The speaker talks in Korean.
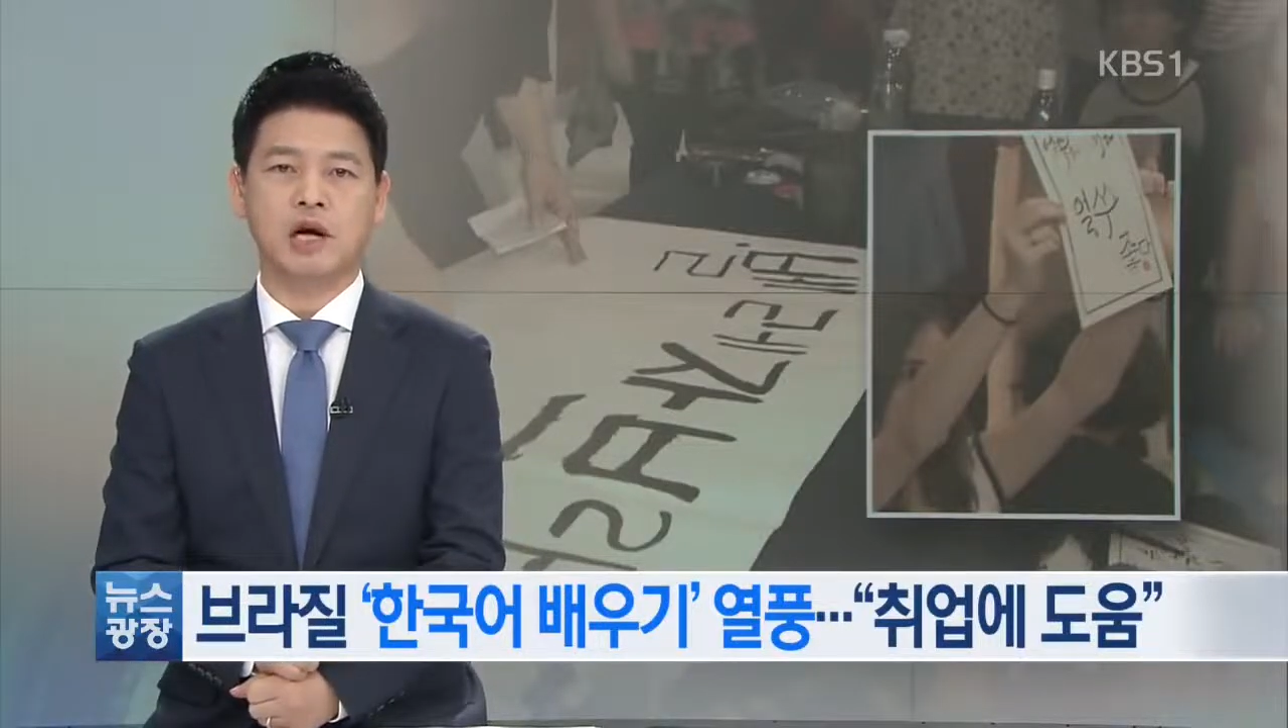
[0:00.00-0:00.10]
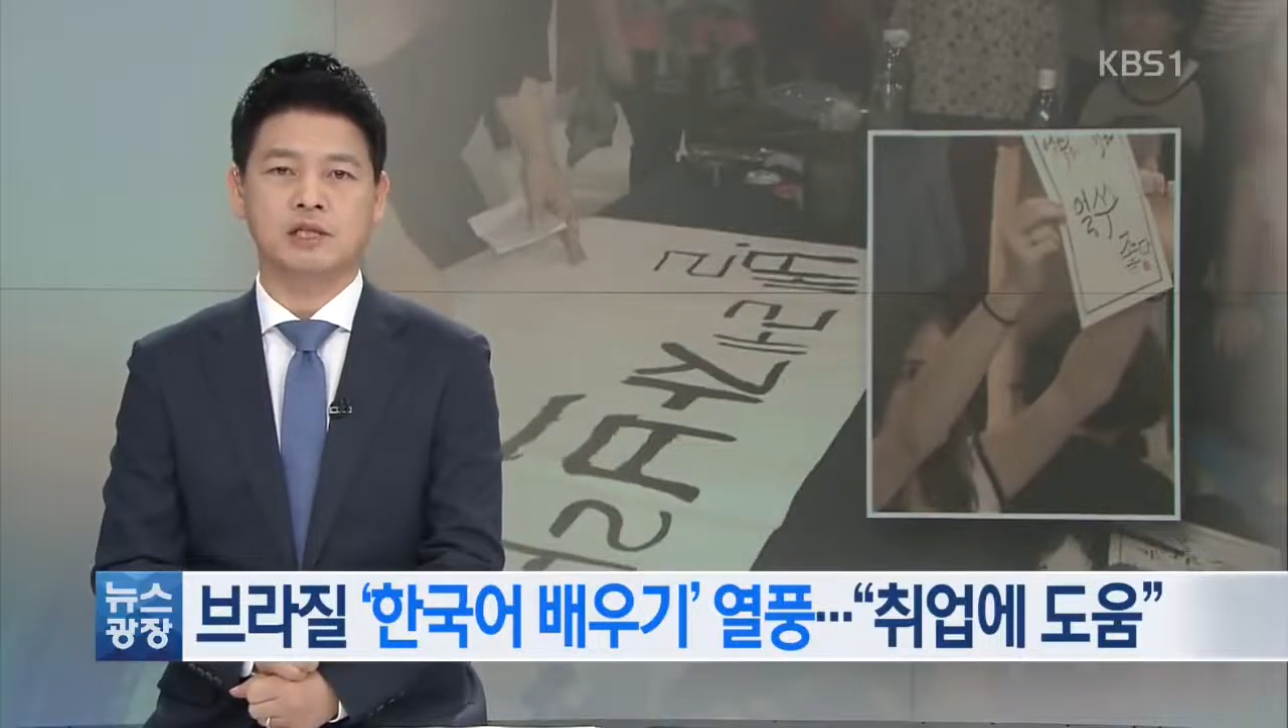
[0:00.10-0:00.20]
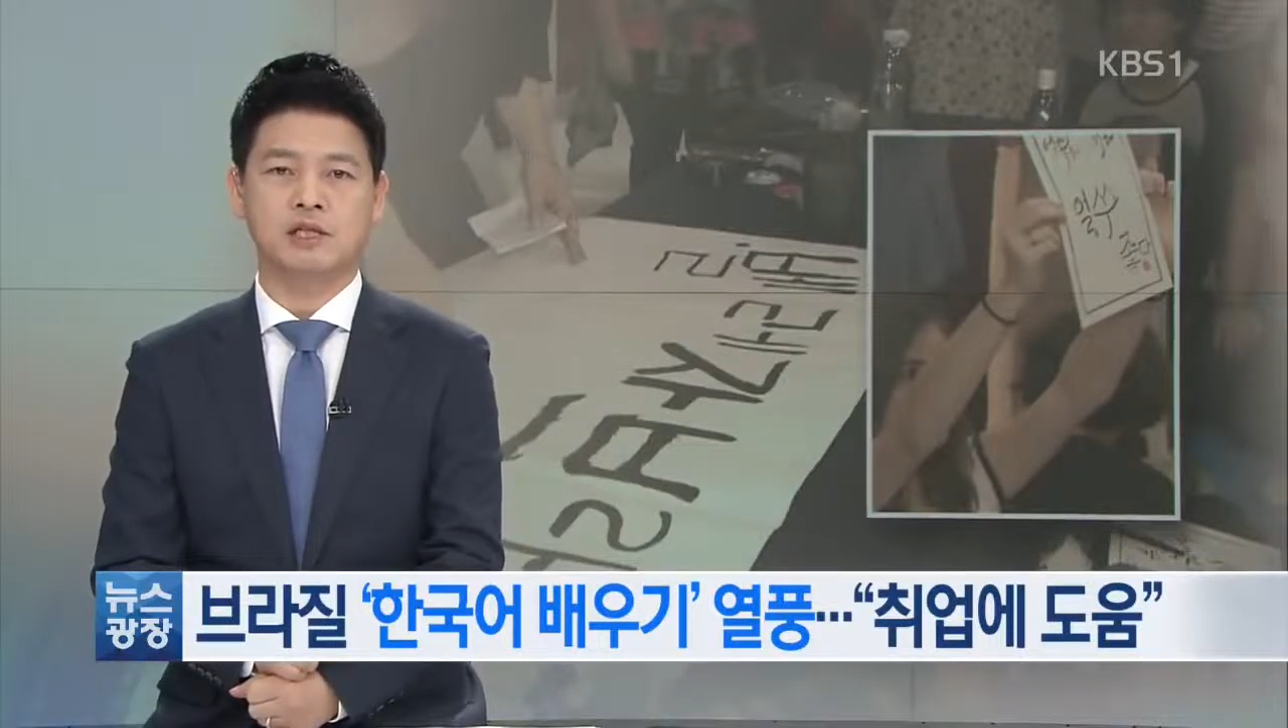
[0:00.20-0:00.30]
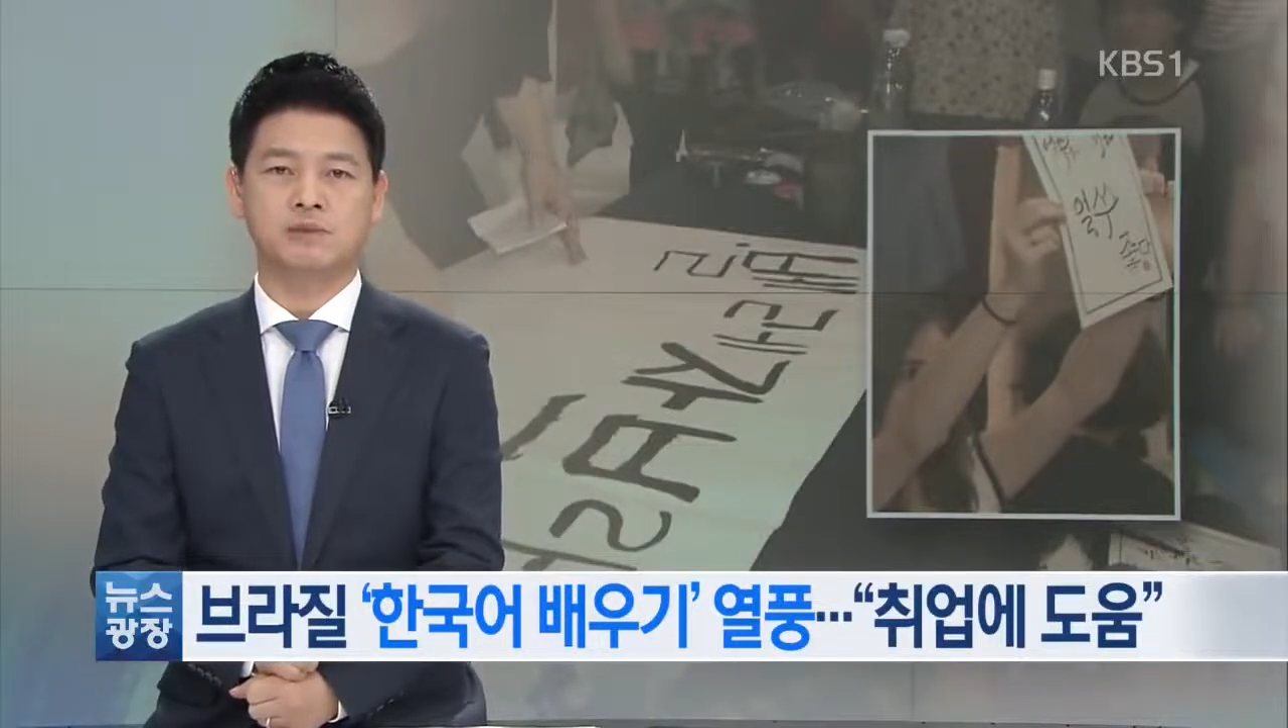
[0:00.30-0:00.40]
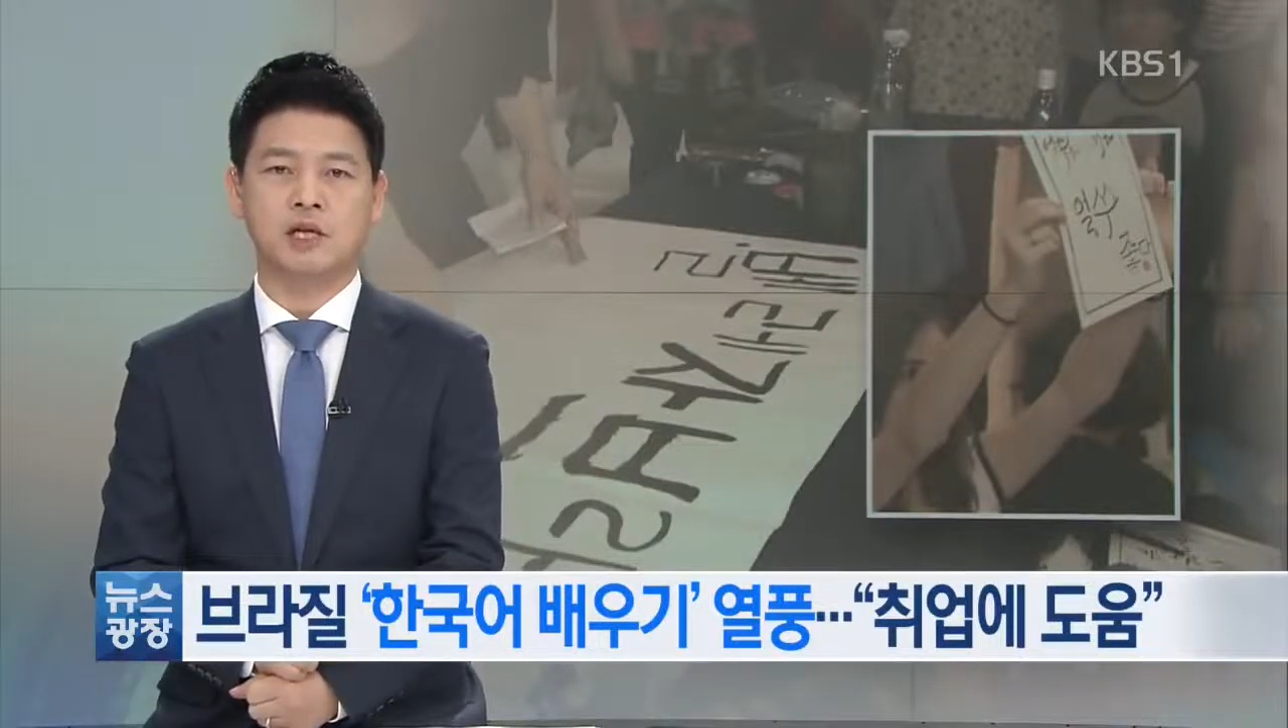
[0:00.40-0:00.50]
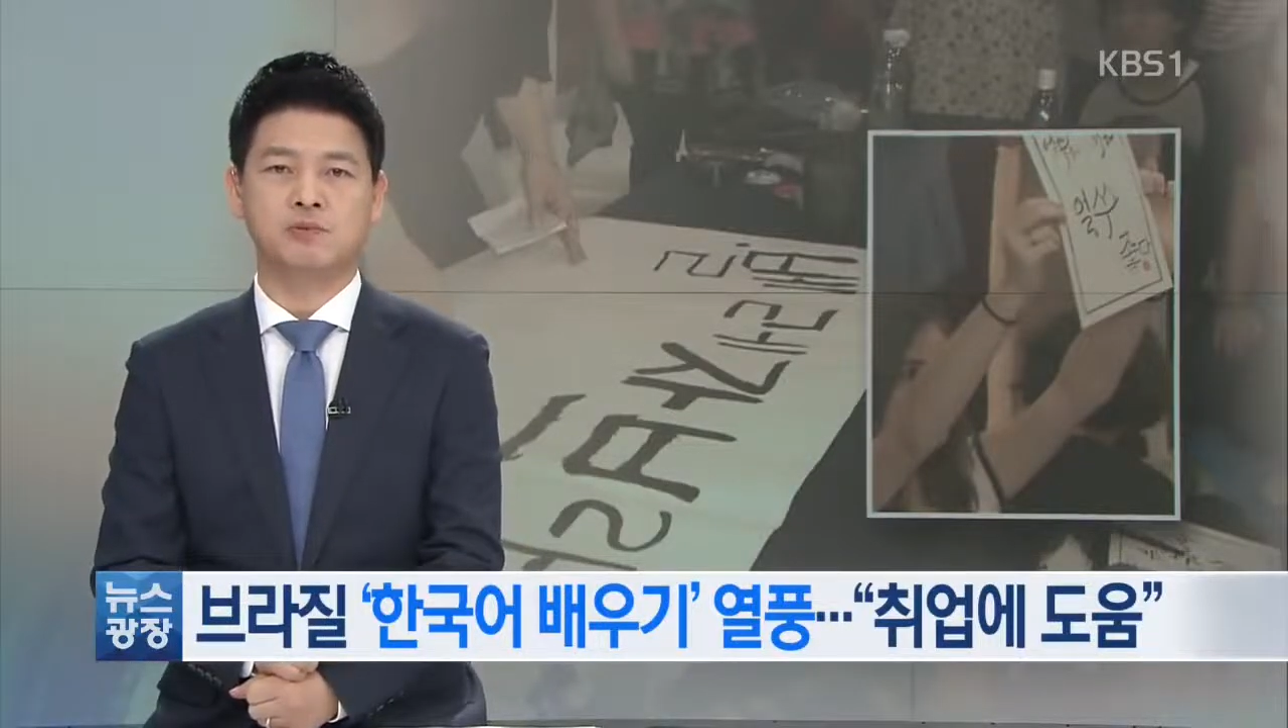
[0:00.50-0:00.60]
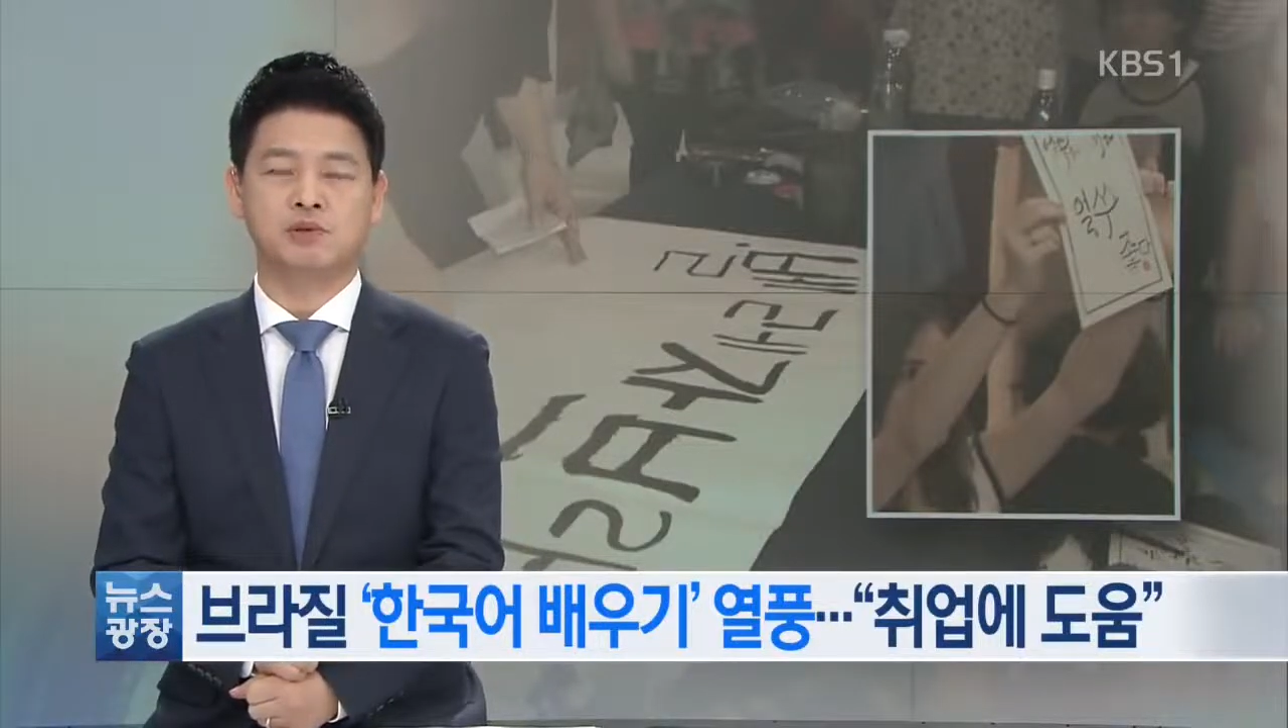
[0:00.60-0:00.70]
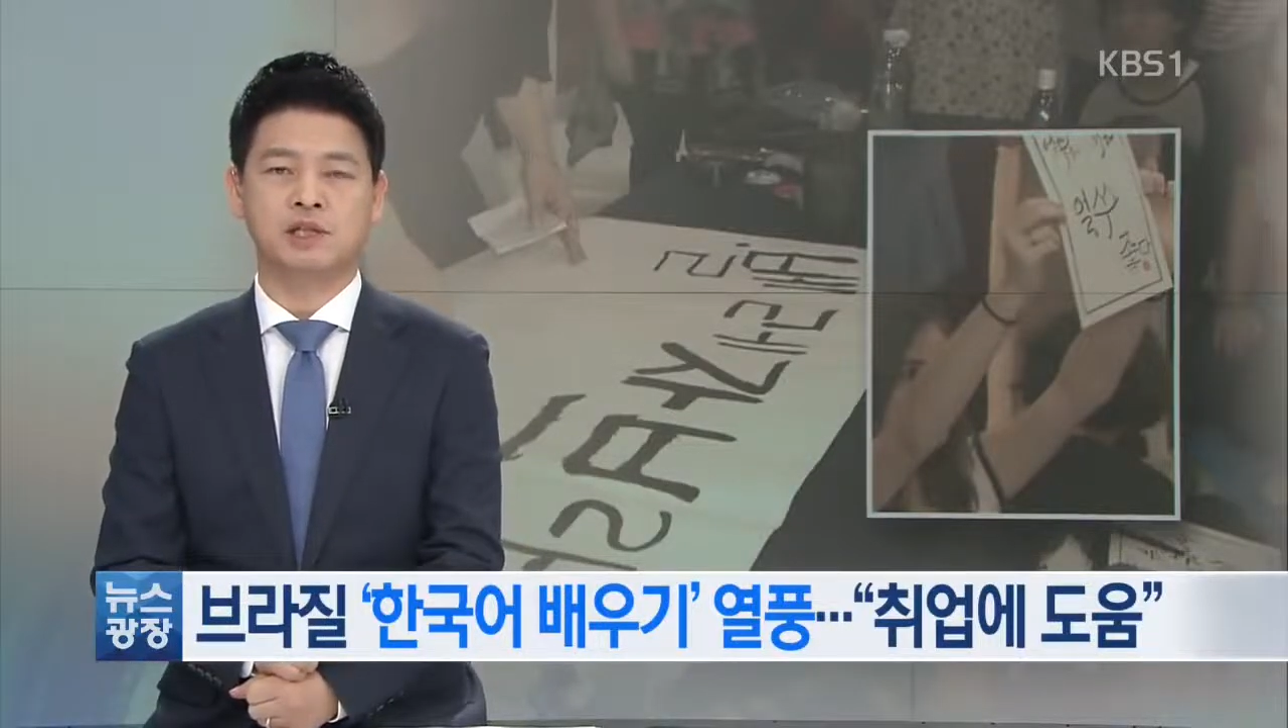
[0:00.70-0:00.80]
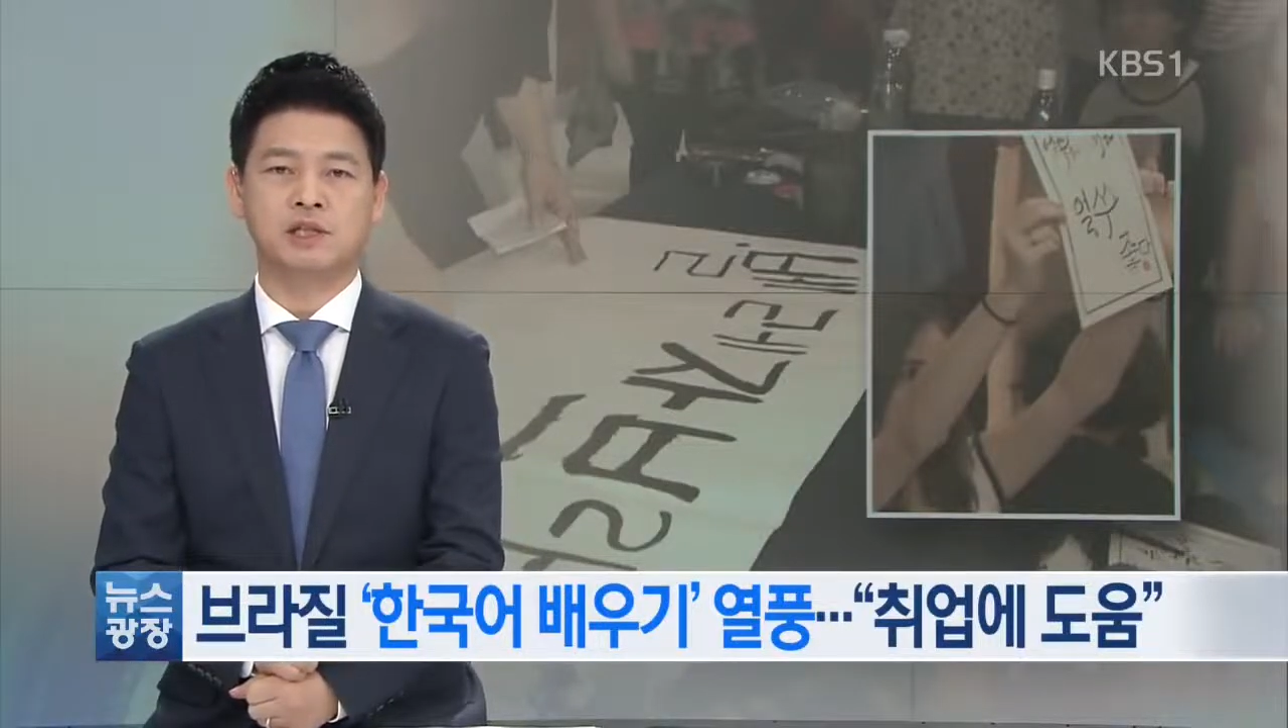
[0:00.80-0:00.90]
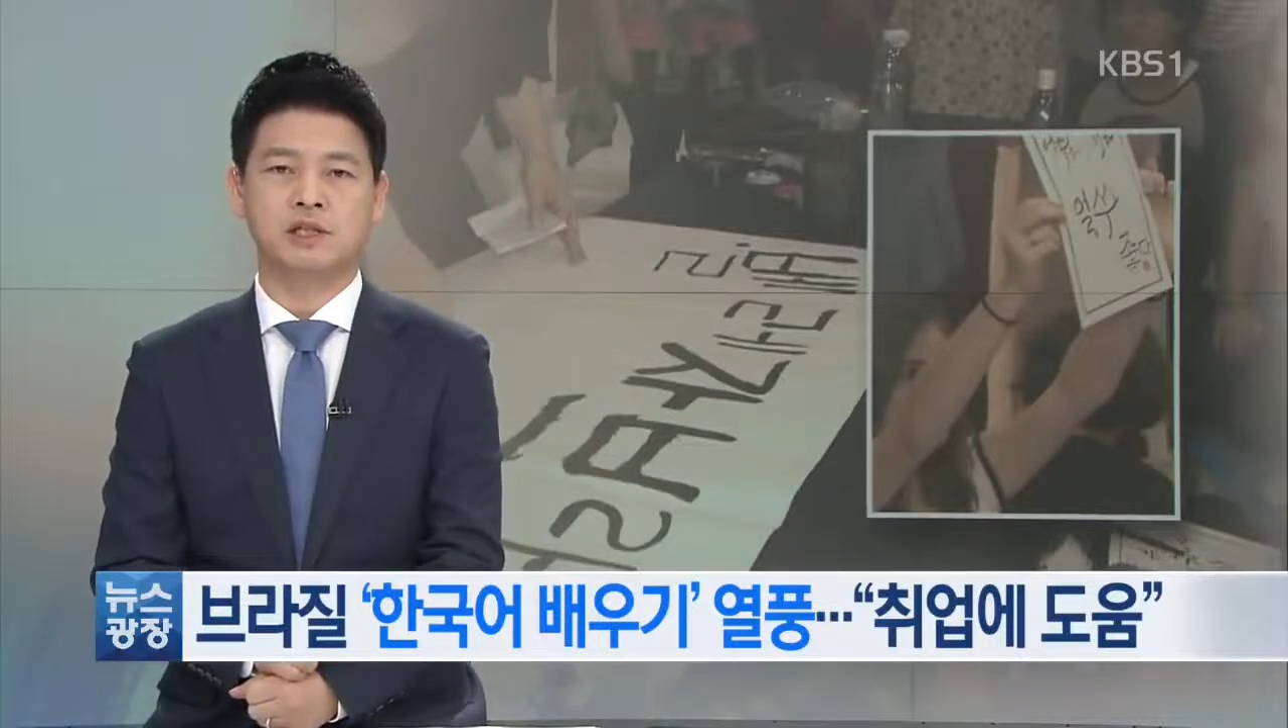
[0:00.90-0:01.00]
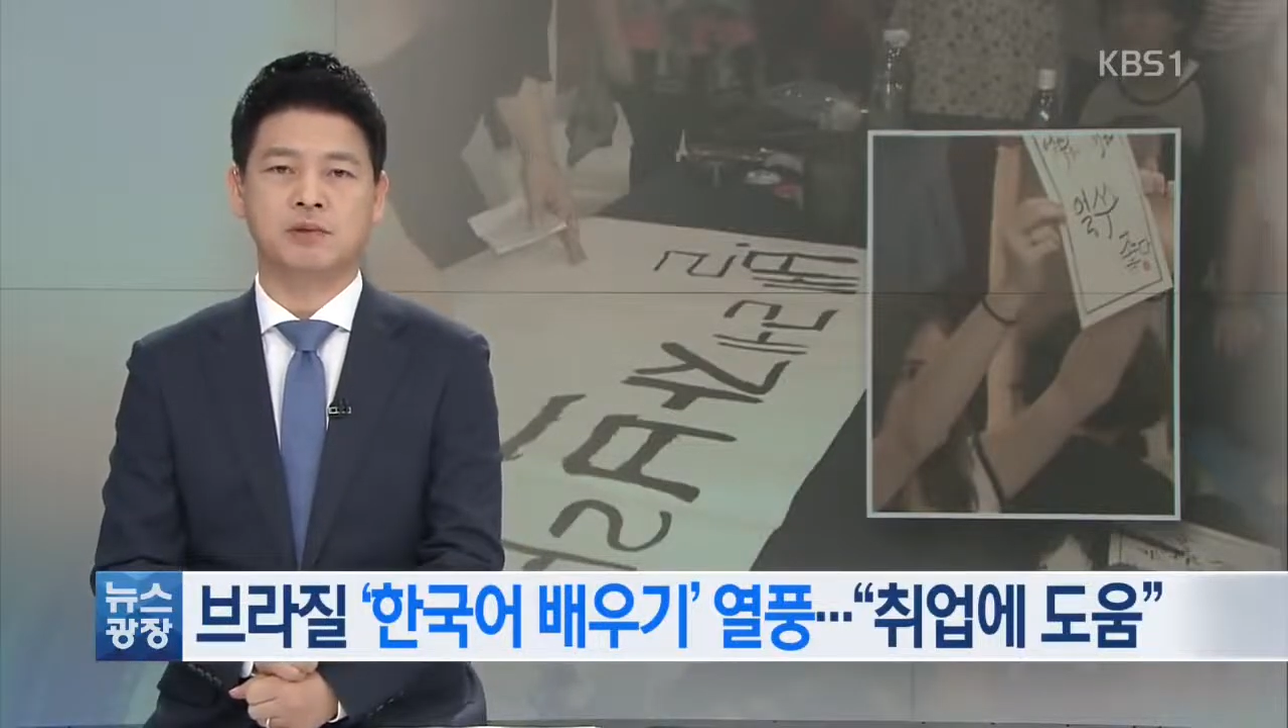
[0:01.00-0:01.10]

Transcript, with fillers: 학습 열풍이